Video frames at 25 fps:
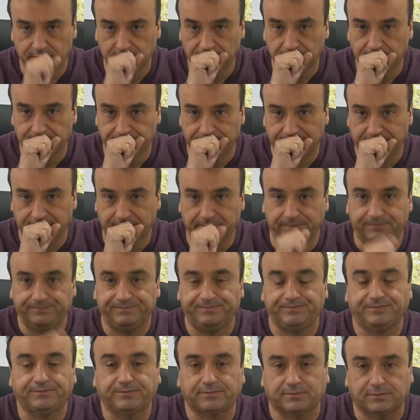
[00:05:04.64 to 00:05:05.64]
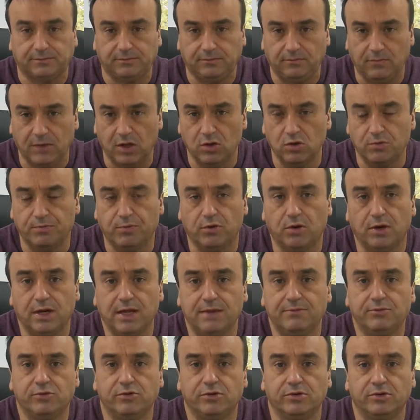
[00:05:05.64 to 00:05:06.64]
pardon, le
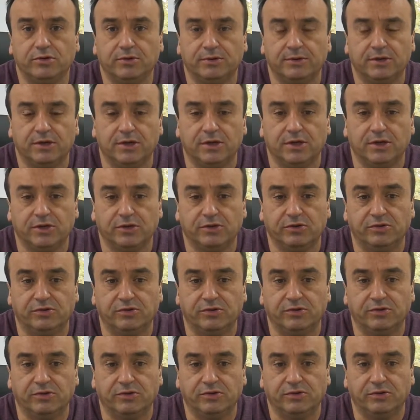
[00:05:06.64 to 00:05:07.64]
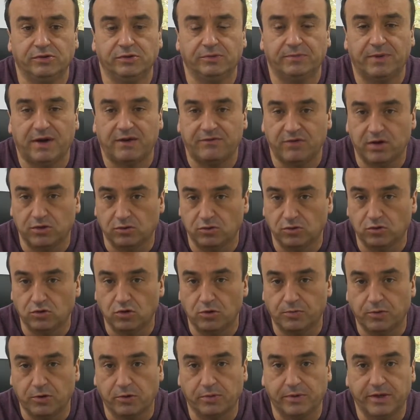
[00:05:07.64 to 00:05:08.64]
problème de ne de, de pas avoir
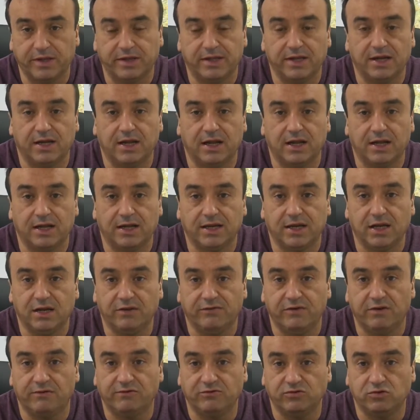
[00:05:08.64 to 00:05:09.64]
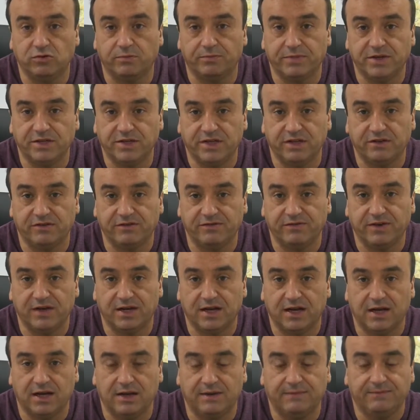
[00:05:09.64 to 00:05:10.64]
d'autres propriétaires à laquelle il va vous empêcher de faire
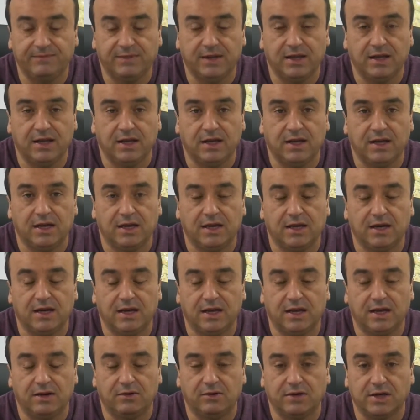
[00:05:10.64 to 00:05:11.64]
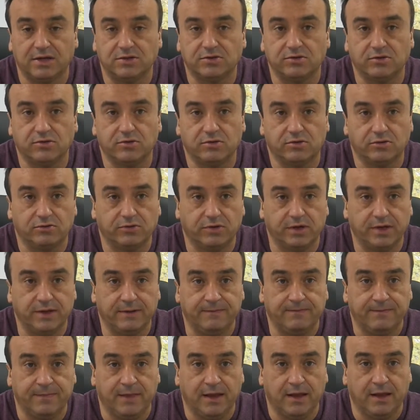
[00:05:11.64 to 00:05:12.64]
la, la location courte durée.
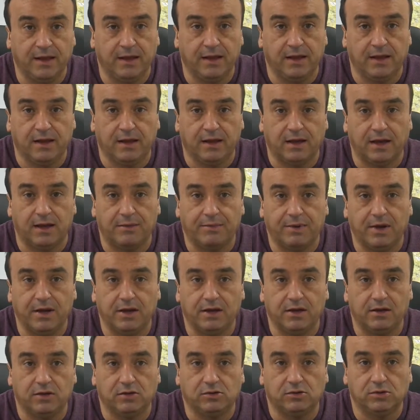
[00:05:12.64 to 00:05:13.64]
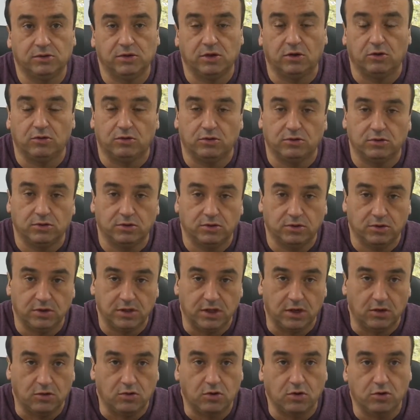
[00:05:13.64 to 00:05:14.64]
Après, il
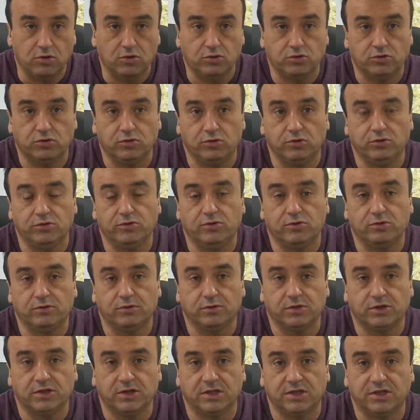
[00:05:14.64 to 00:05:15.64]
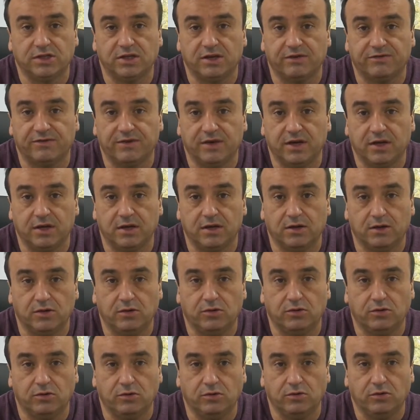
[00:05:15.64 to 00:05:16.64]
y a encore une autre solution que j'ai déjà fait
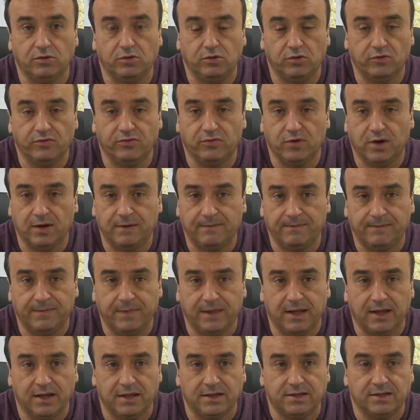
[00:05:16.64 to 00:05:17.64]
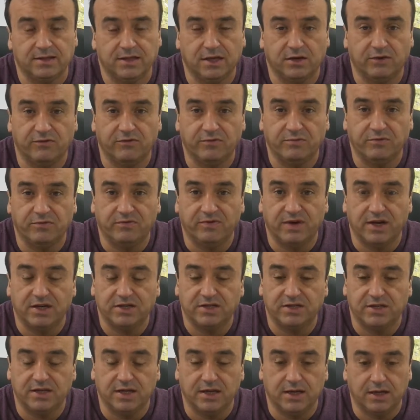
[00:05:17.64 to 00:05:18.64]
euh, une ou deux fois, c'est que vous pouvez
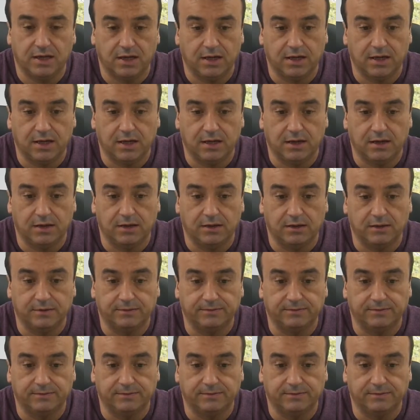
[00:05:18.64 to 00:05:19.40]
acheter un,